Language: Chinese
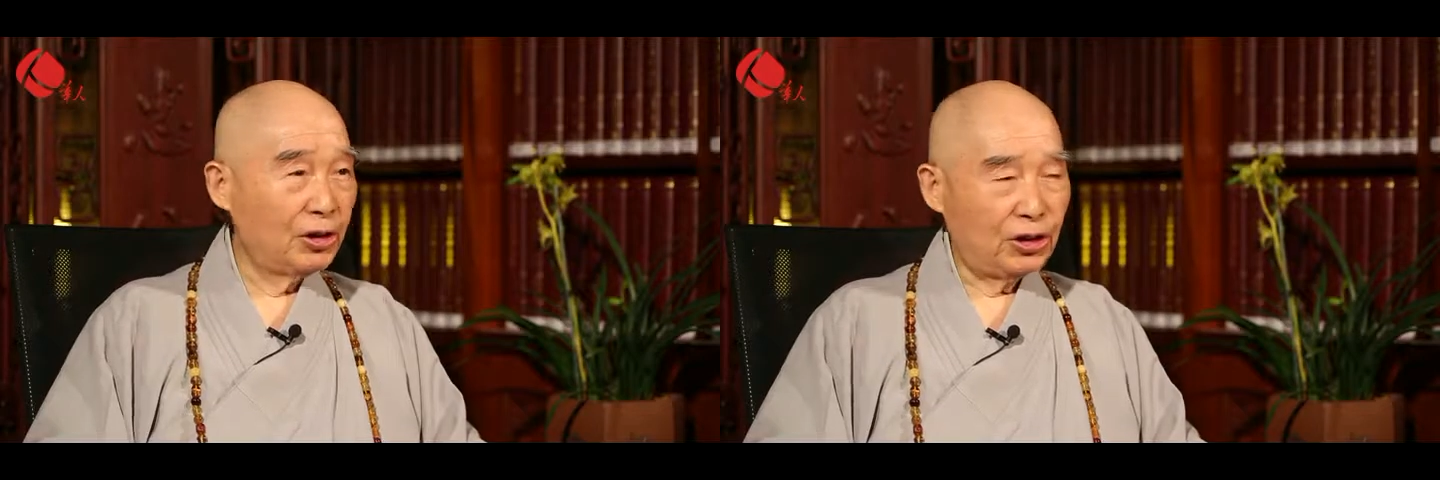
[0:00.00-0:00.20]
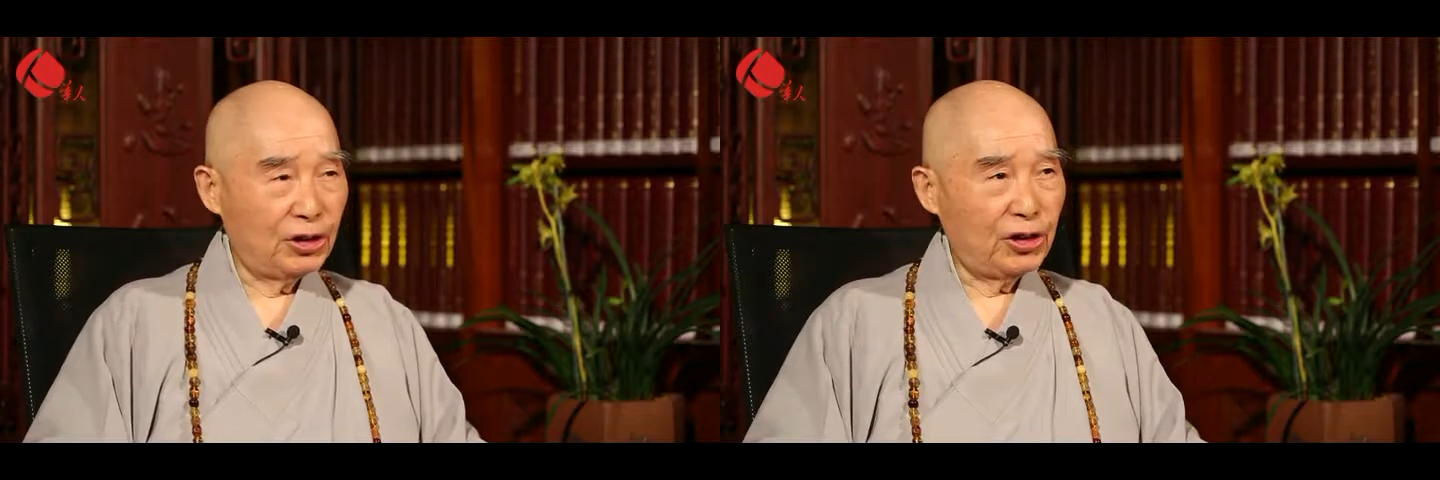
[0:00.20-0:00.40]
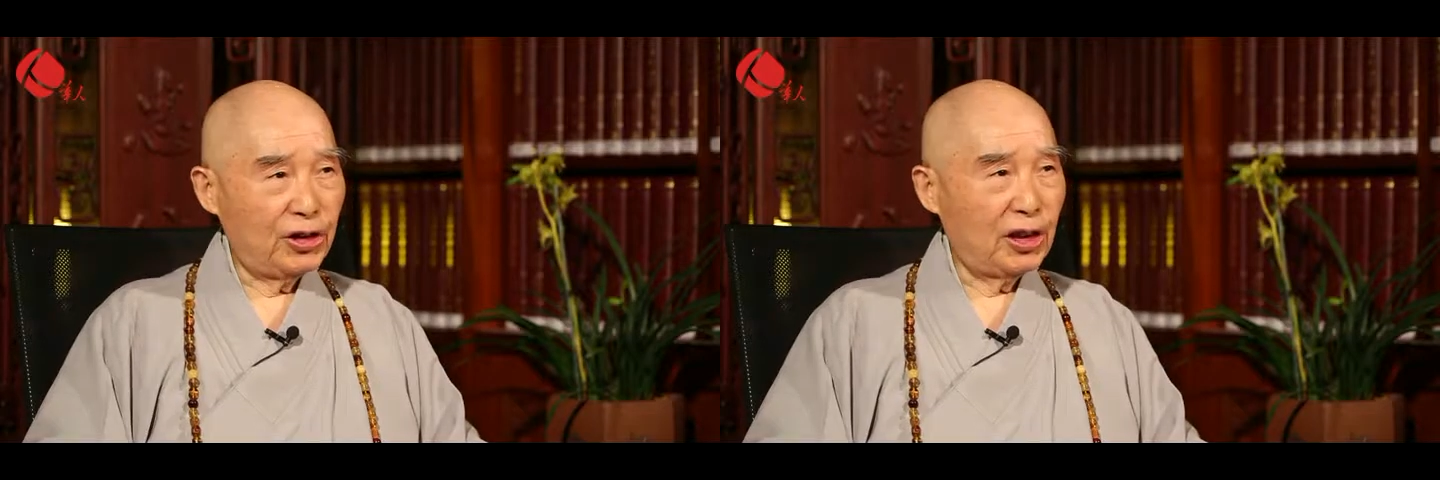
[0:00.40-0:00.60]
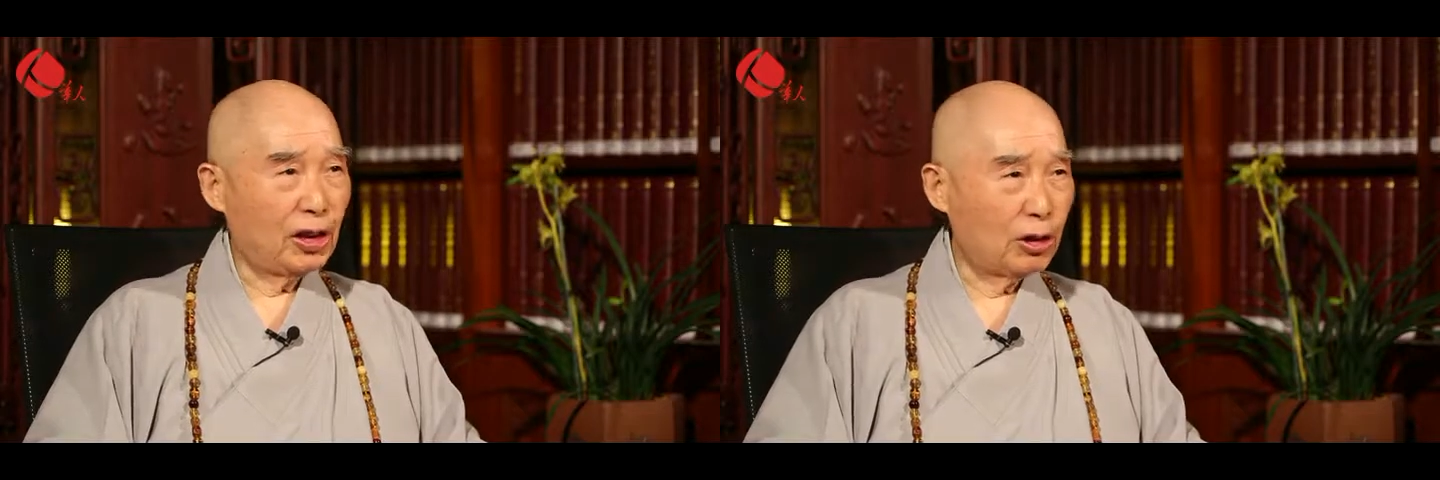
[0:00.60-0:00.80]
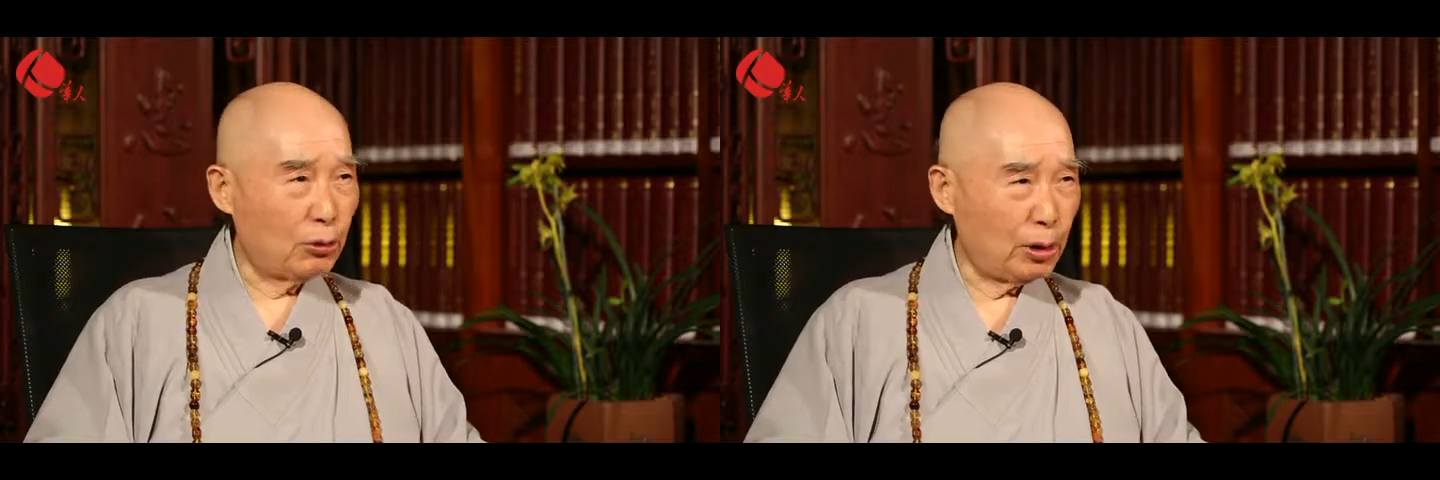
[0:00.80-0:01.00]
是世
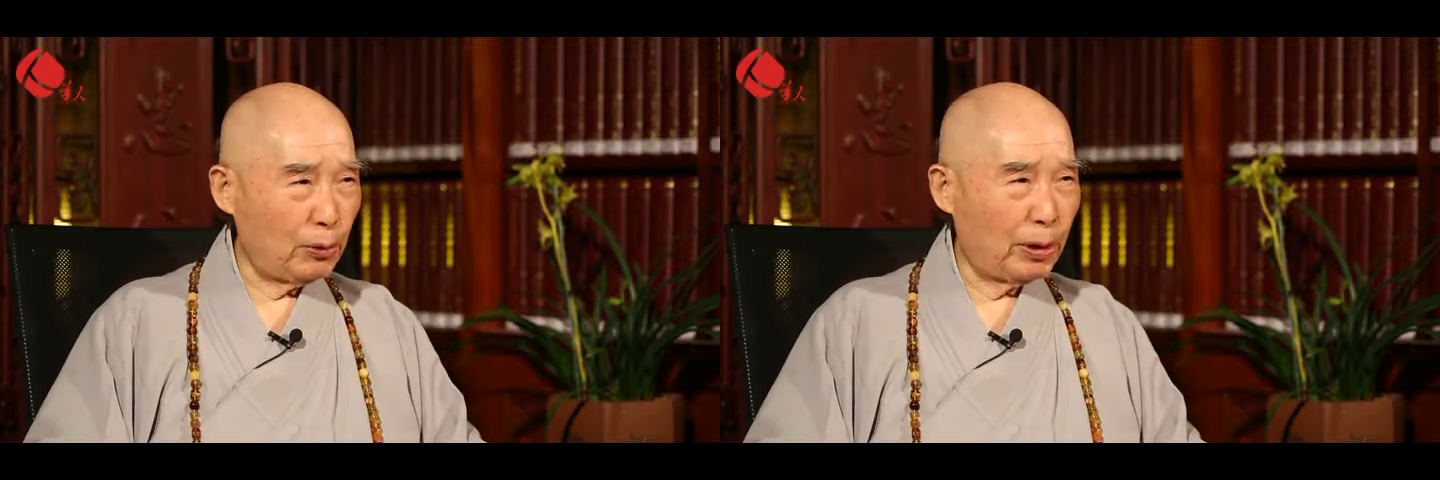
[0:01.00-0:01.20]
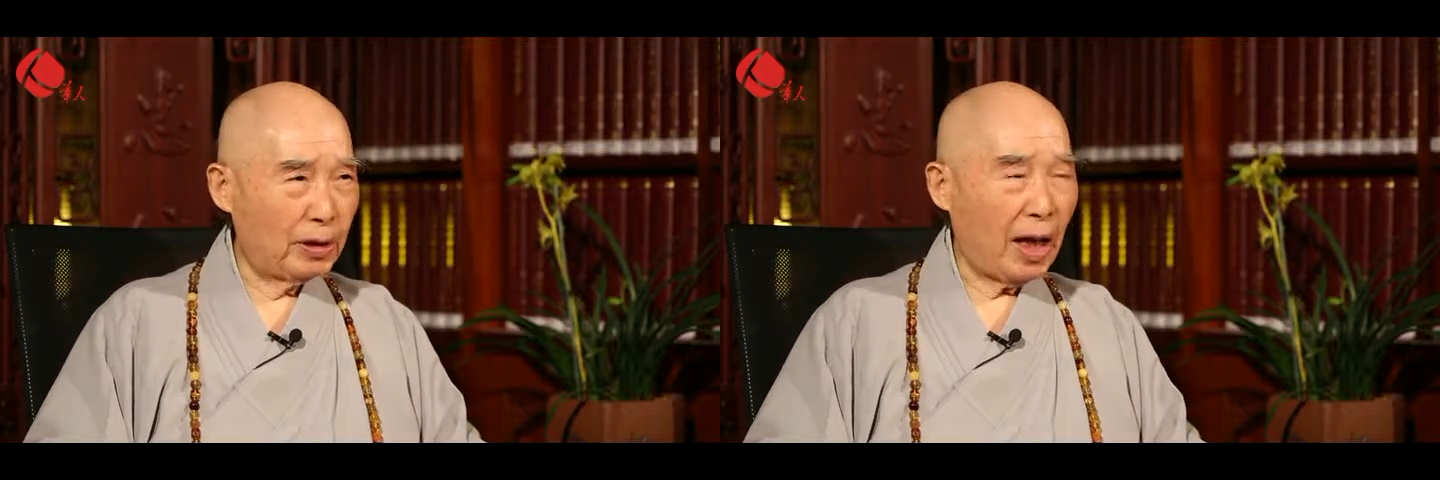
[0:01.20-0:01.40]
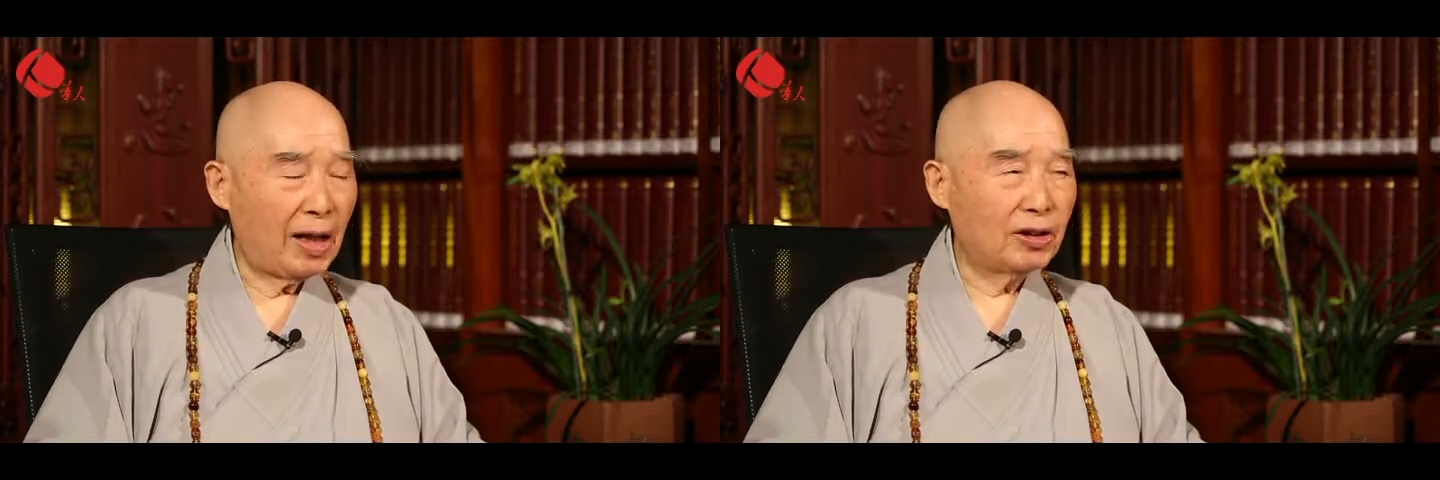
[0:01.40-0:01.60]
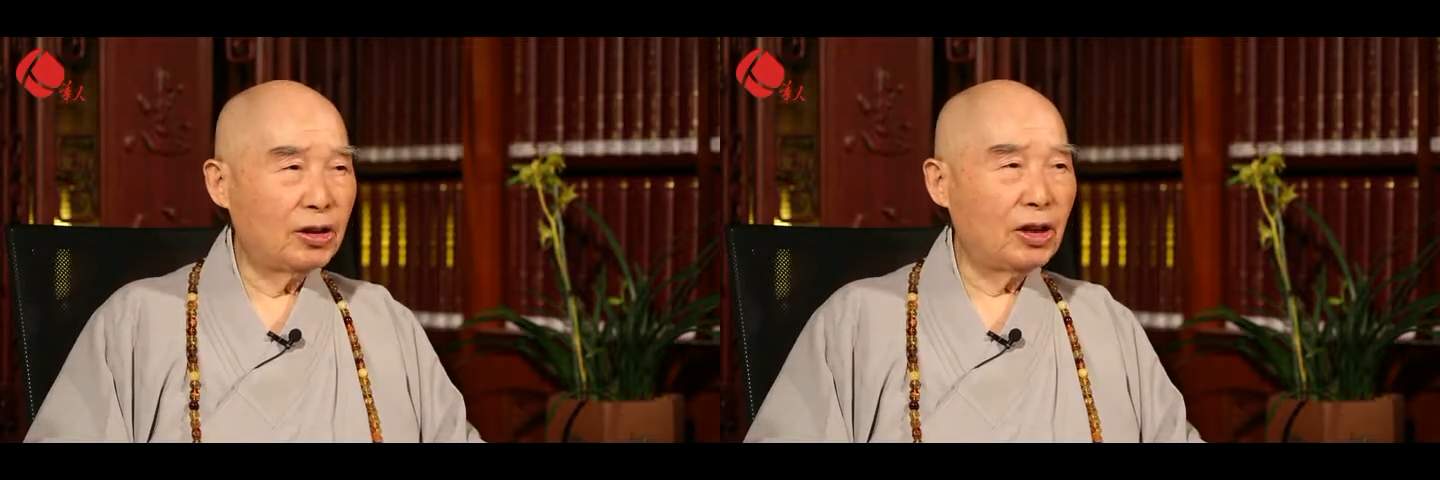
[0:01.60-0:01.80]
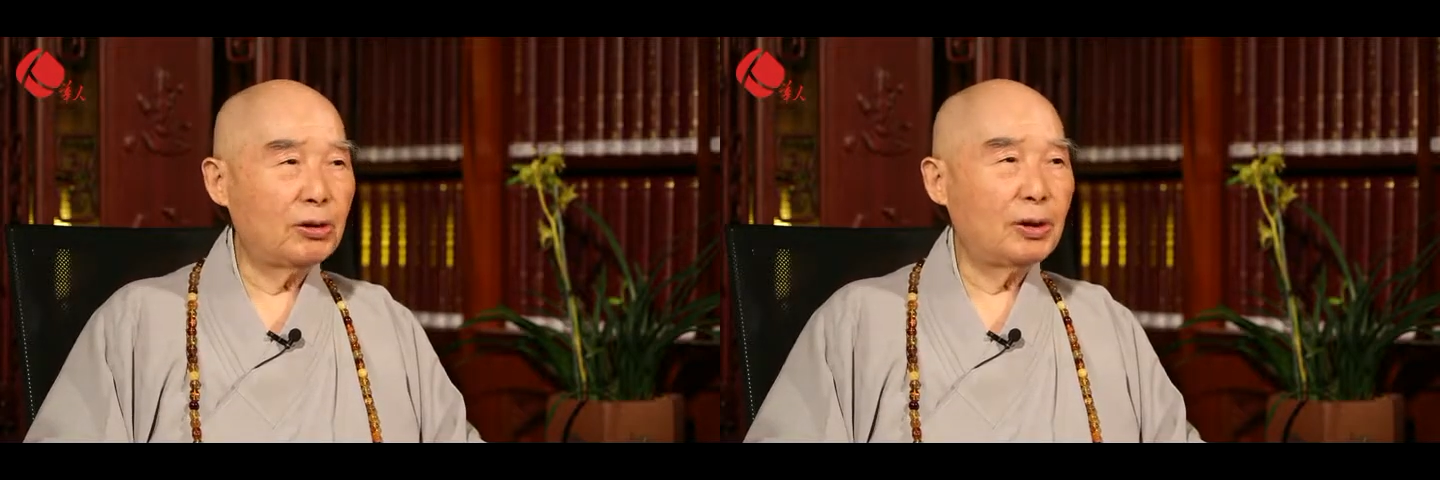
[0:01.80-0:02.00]
界上最伟大
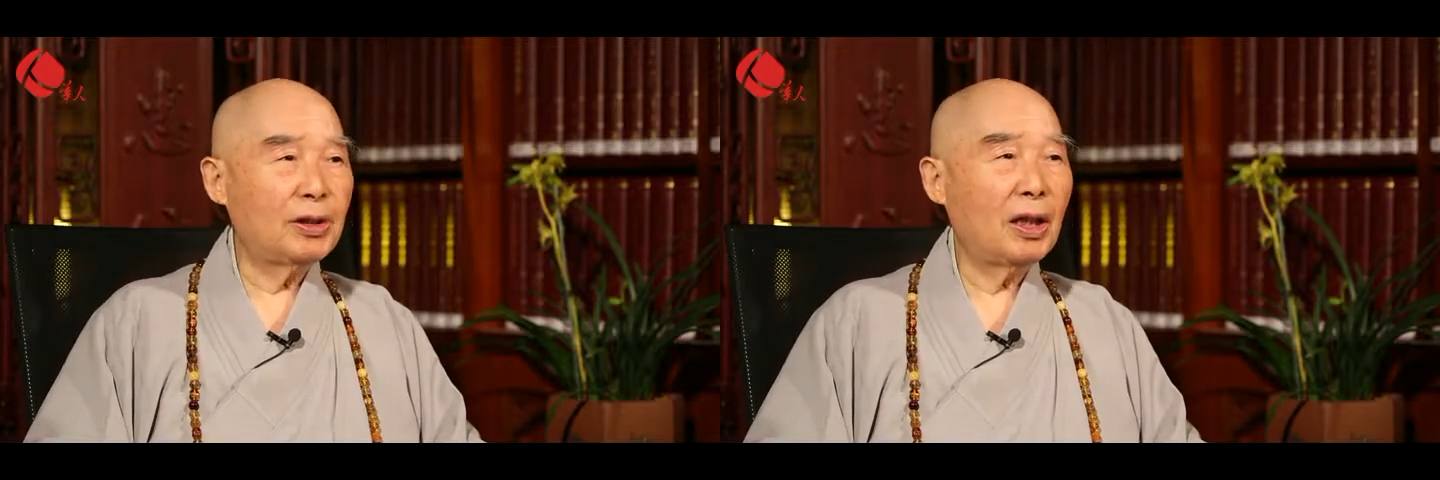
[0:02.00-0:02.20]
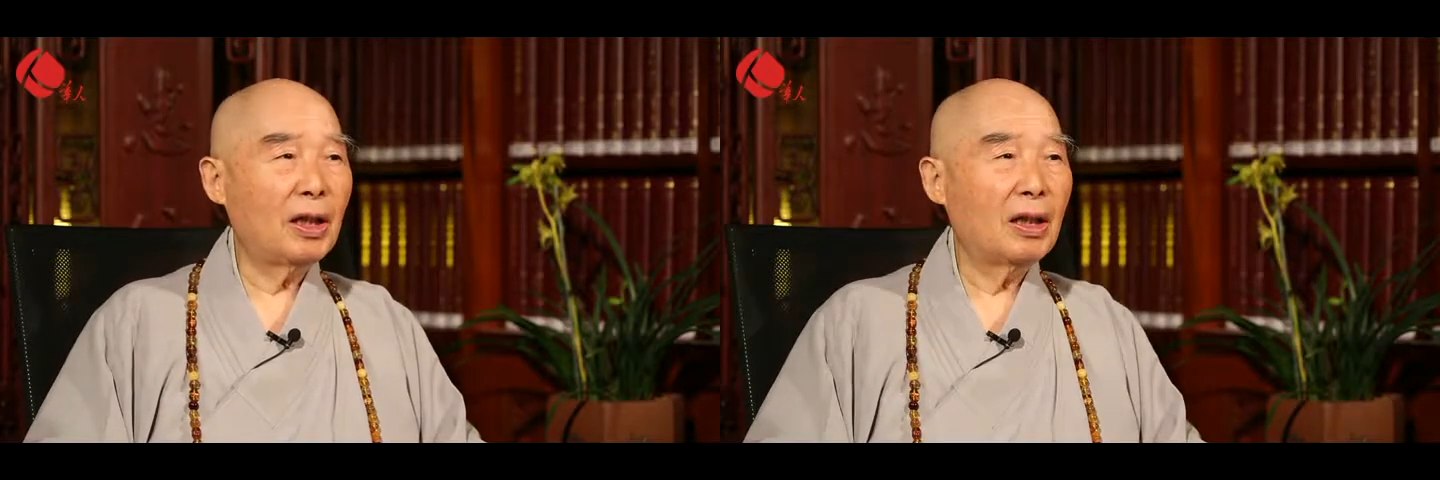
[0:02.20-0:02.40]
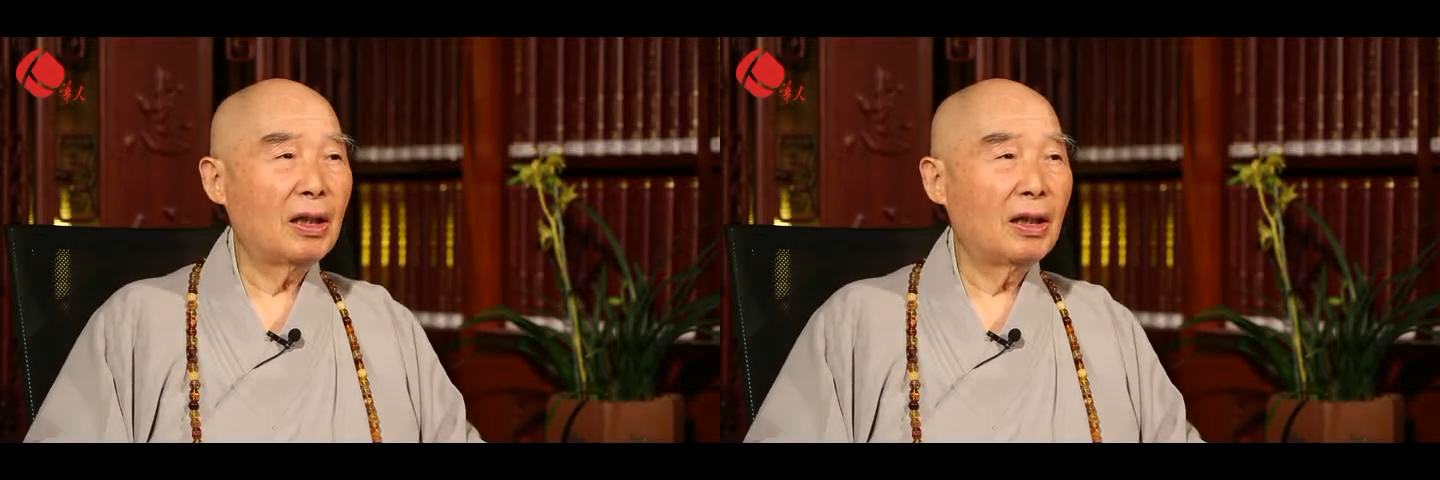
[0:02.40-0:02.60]
的哲学家。